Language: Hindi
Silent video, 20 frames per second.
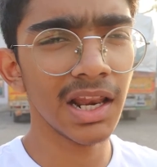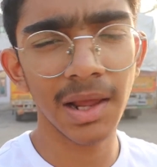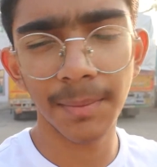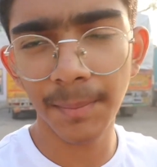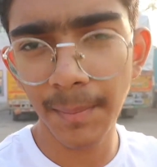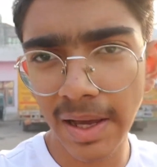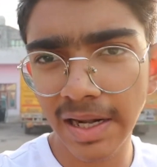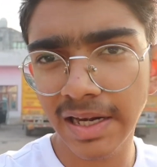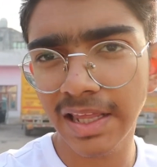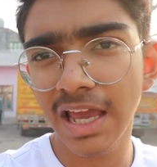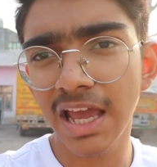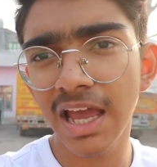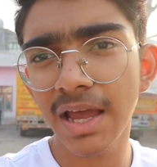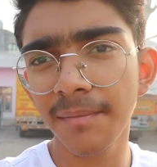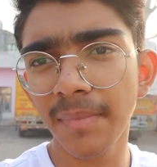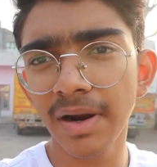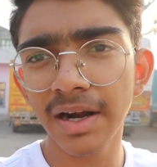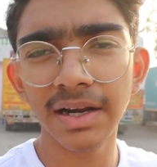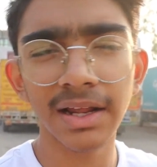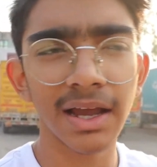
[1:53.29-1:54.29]
लम्बा नहीं
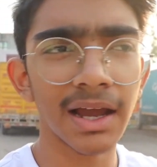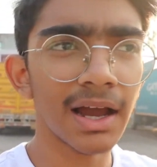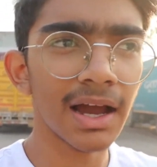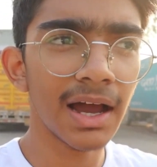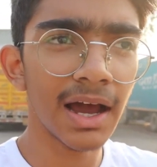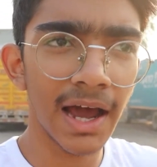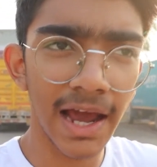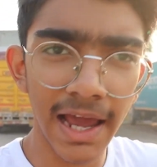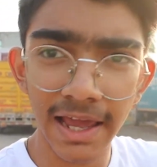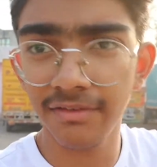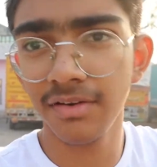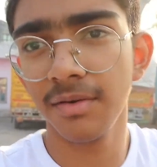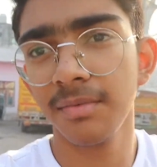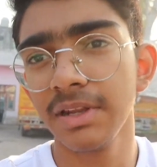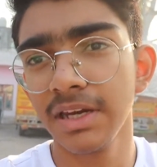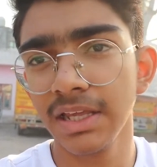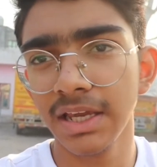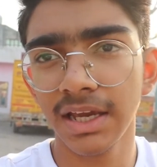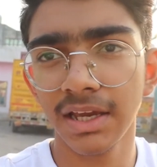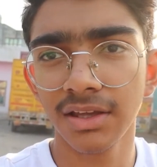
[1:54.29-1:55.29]
है बट हाईवे
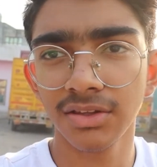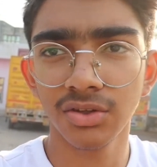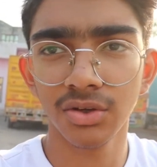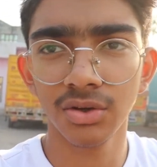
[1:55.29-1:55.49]
भी नहीं है